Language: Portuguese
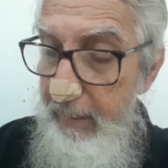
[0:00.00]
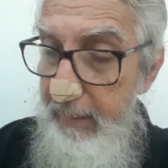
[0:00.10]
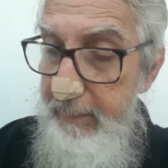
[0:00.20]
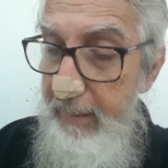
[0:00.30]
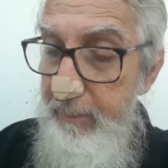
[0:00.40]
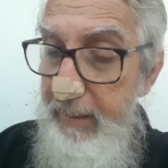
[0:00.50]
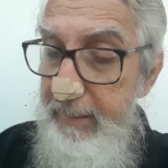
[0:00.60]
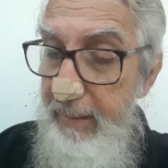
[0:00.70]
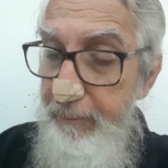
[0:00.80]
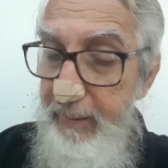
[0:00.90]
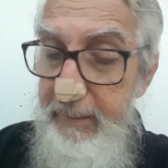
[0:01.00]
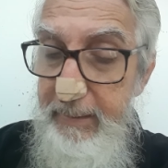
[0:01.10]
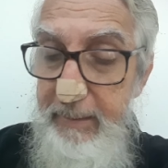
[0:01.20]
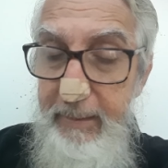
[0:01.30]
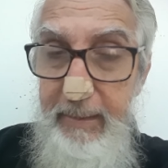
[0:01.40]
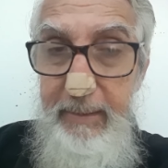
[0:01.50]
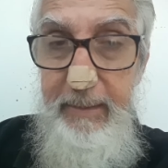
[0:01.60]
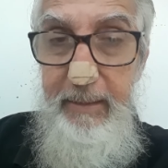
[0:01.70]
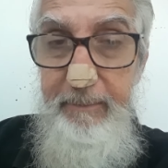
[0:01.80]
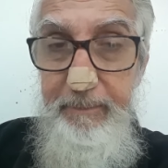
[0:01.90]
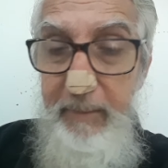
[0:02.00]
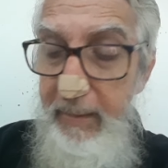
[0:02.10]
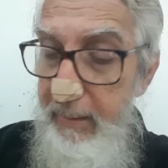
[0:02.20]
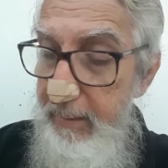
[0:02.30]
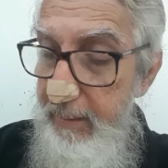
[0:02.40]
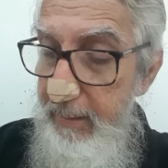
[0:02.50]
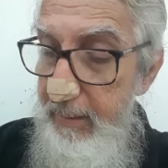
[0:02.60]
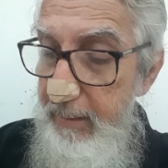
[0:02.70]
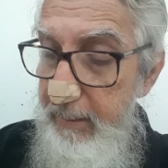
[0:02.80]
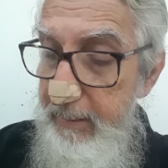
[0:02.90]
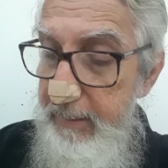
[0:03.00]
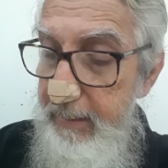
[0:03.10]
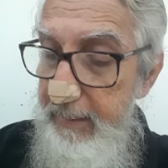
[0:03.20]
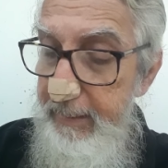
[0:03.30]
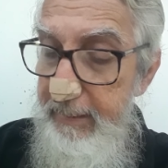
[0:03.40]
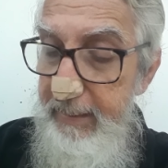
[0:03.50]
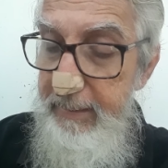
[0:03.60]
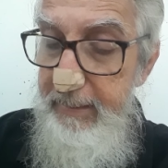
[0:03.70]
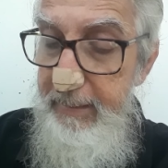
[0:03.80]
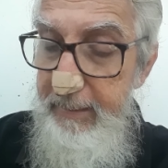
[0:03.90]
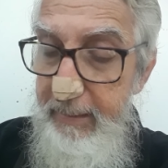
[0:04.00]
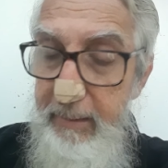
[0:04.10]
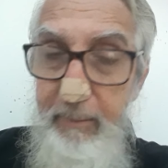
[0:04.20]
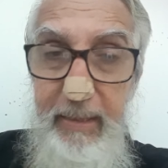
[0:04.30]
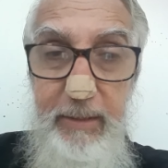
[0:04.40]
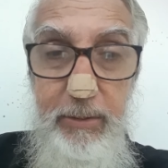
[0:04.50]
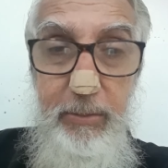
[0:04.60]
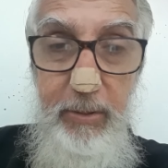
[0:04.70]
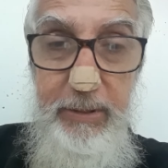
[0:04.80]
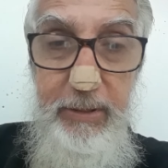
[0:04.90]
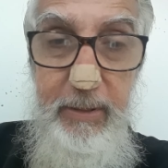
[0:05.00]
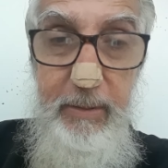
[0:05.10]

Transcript: Aí também a da franciscana Santa Jacinta de Mariscote,